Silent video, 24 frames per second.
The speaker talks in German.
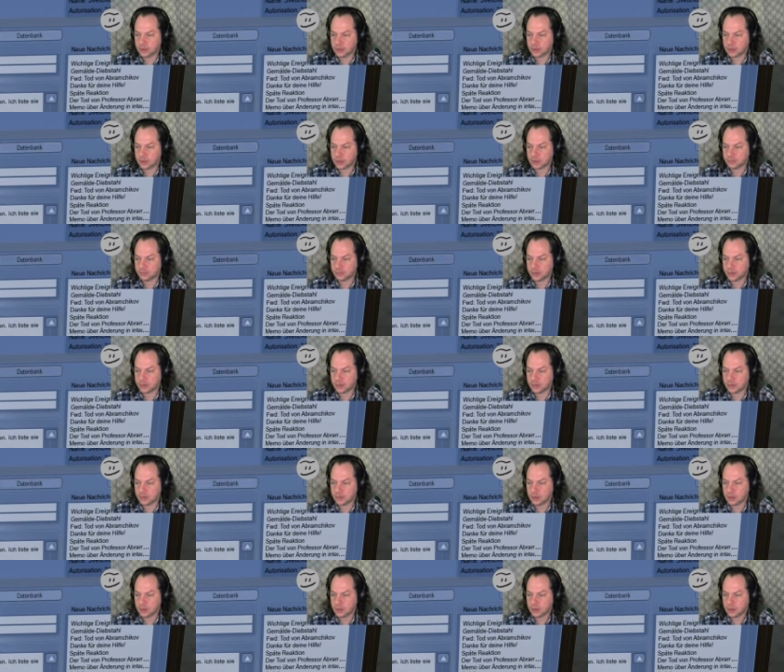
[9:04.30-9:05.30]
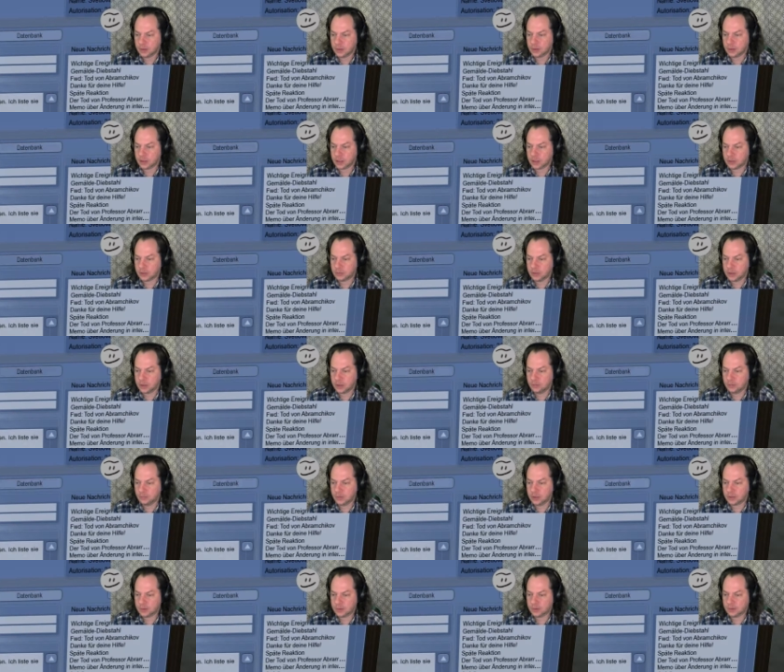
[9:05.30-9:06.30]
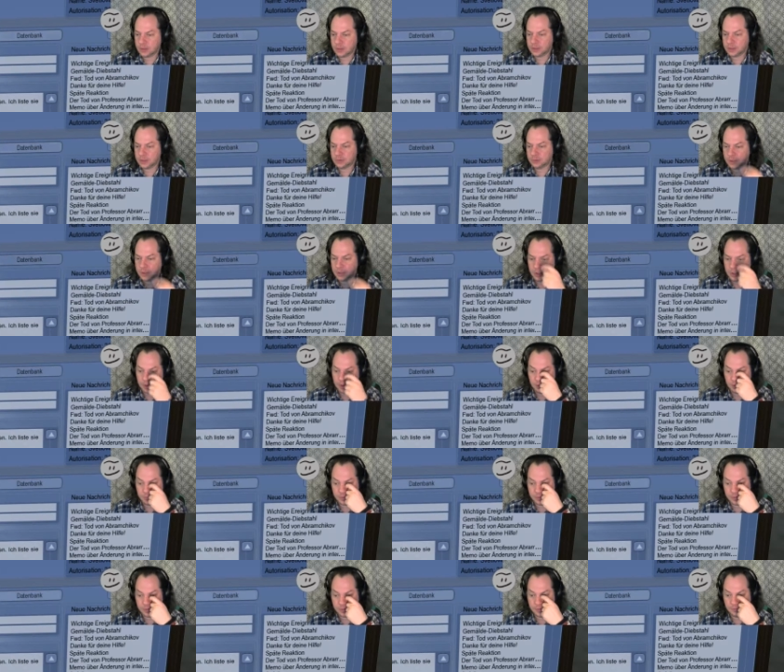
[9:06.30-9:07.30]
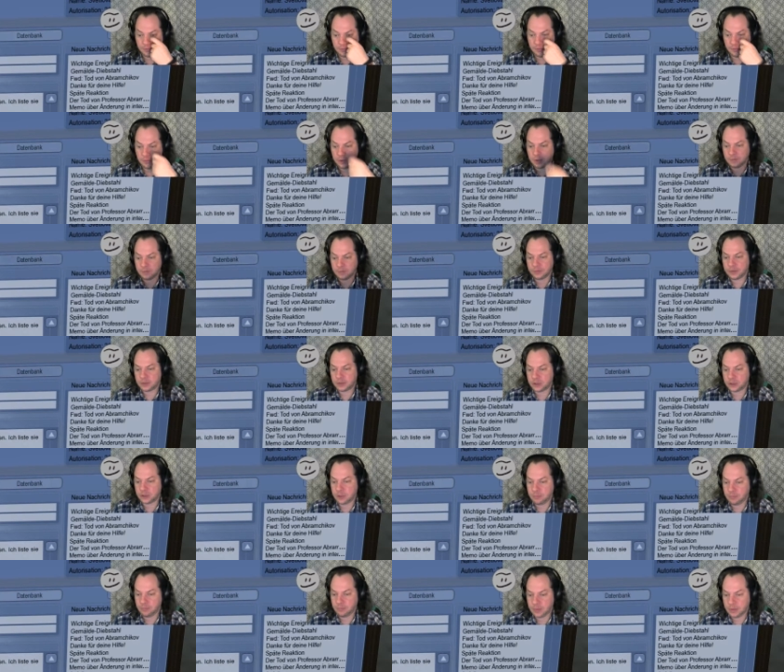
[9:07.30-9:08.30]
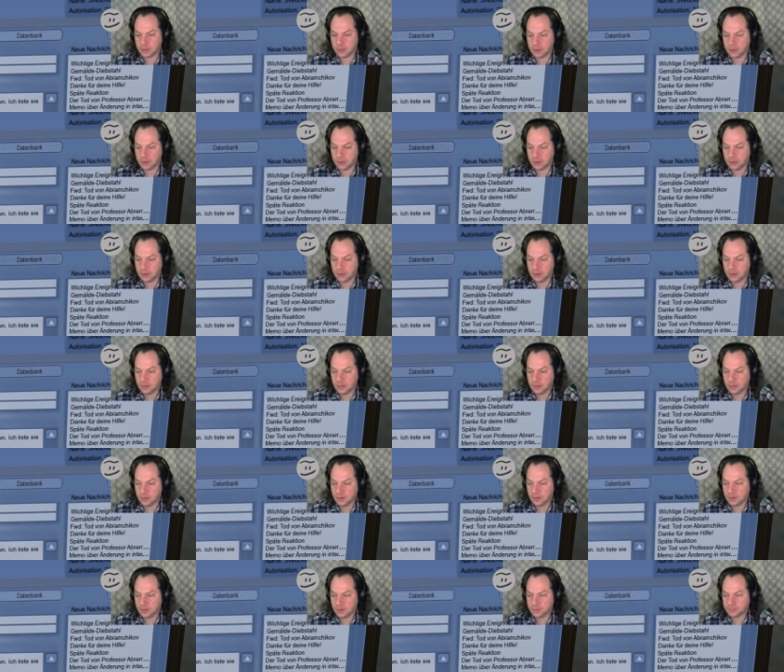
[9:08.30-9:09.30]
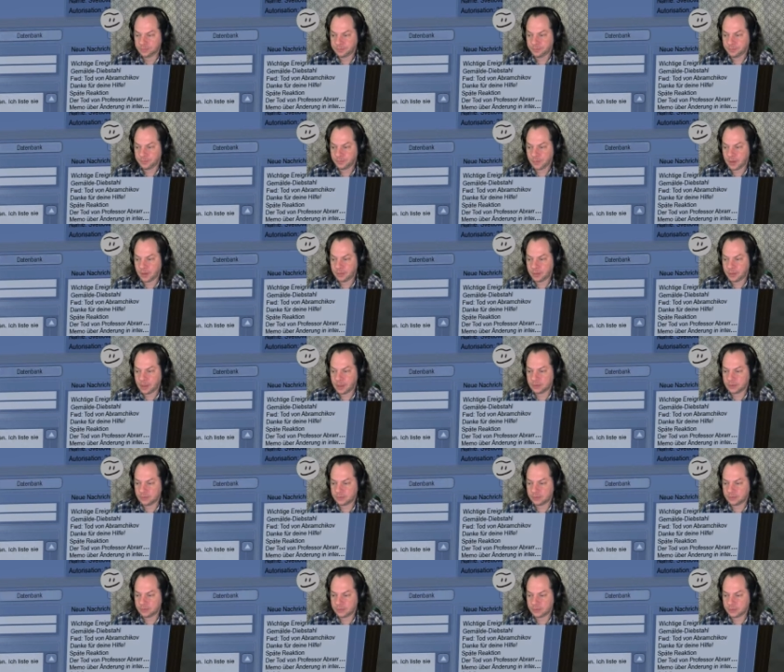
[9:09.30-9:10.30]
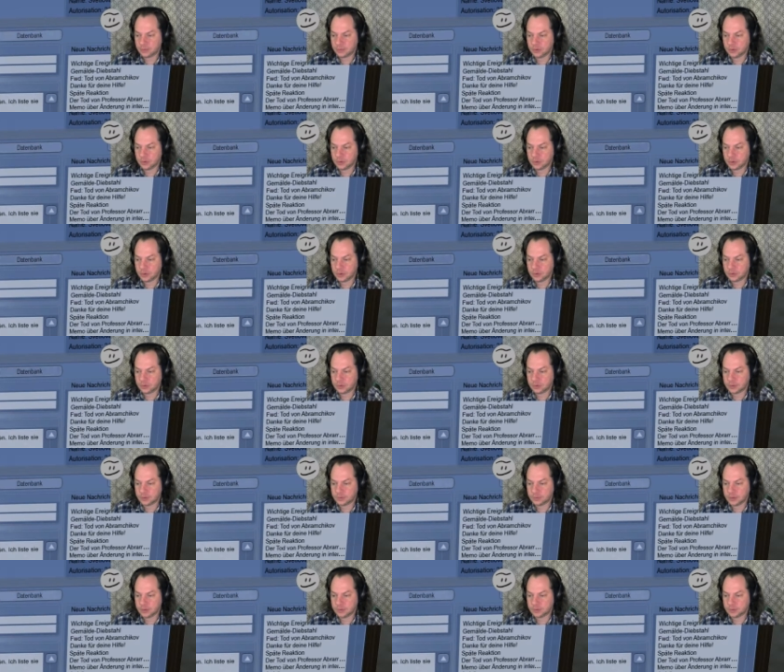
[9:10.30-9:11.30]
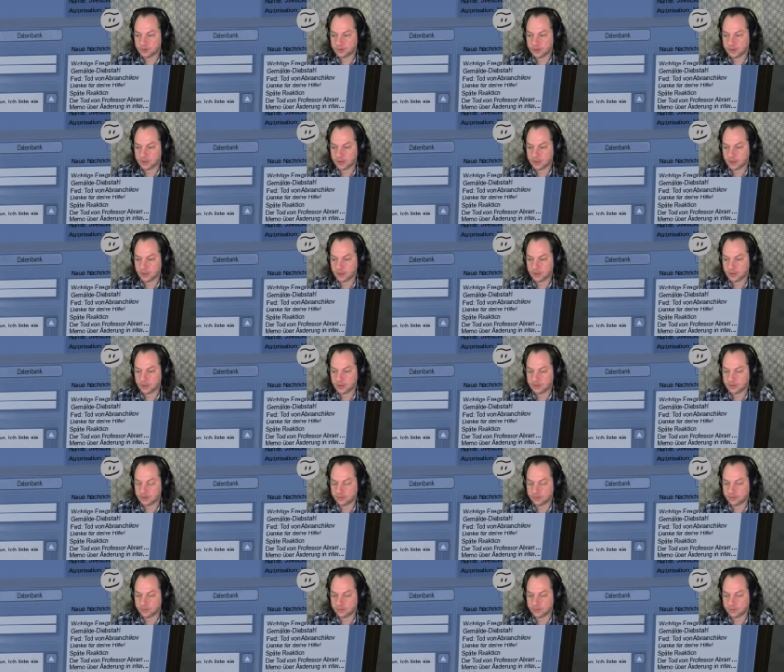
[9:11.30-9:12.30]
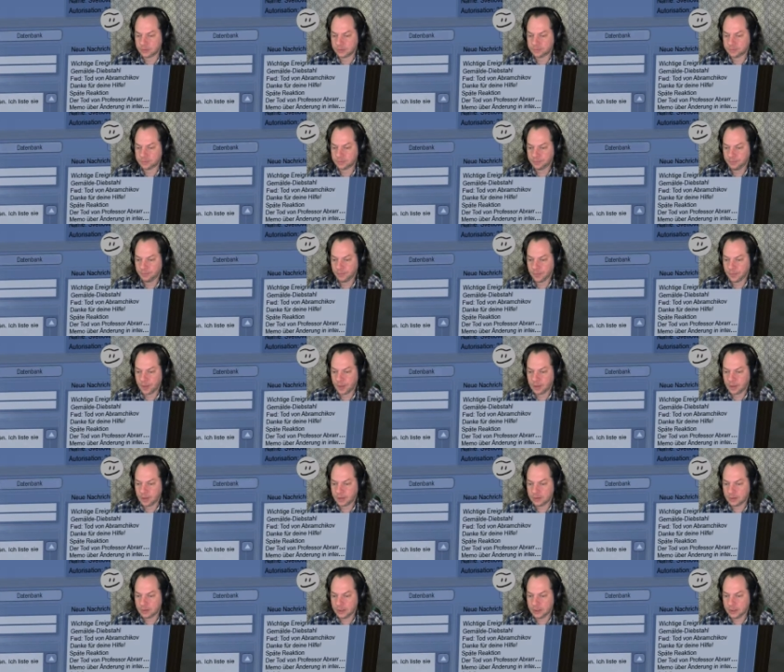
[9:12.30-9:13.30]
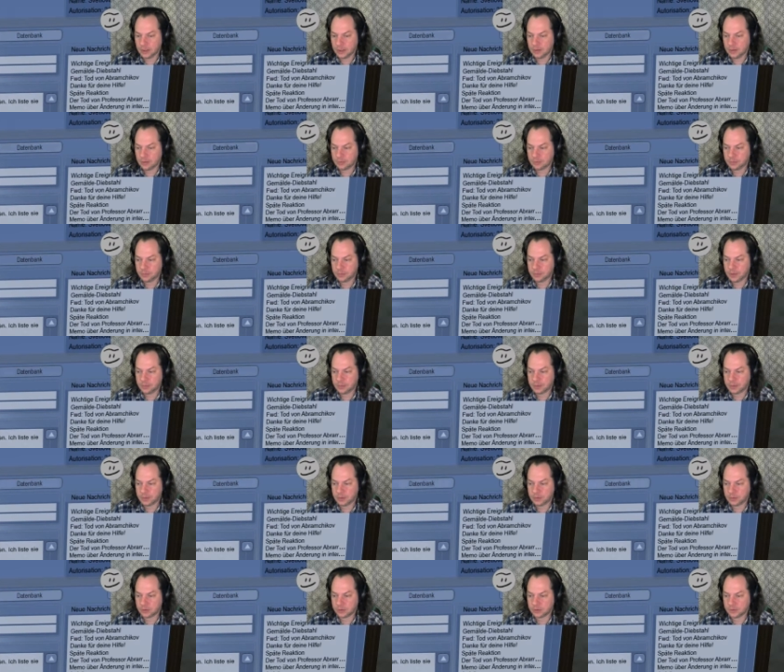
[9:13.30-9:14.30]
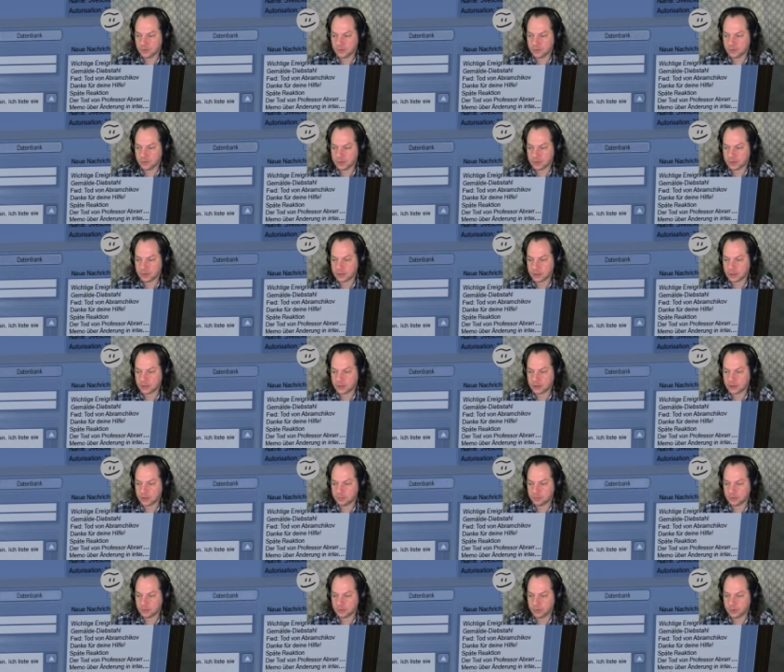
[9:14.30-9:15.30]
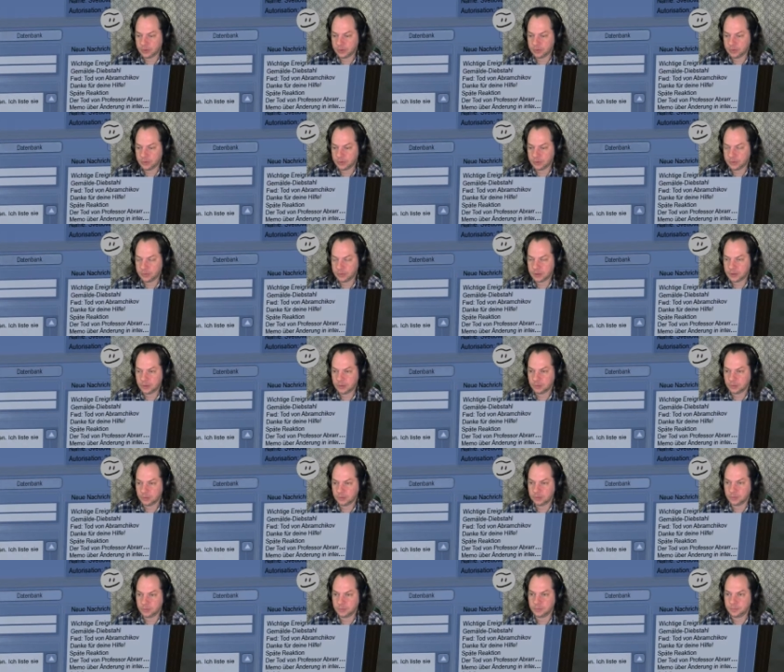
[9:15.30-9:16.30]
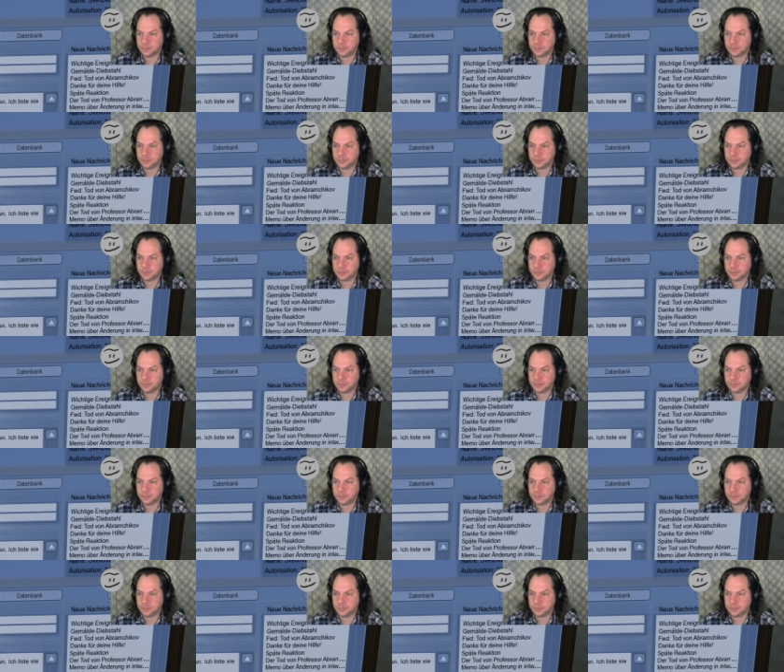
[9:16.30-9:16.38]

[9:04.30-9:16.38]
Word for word: stattfinden. Die Statuetten werden zuerst per Helikopter zum Flughafen nach Chambay gebracht und von dort aus mit dem Jet direkt nach Glasgow. Der Helikopter bleibt dann noch zwei weitere Tage in Chambery zur Inspektion.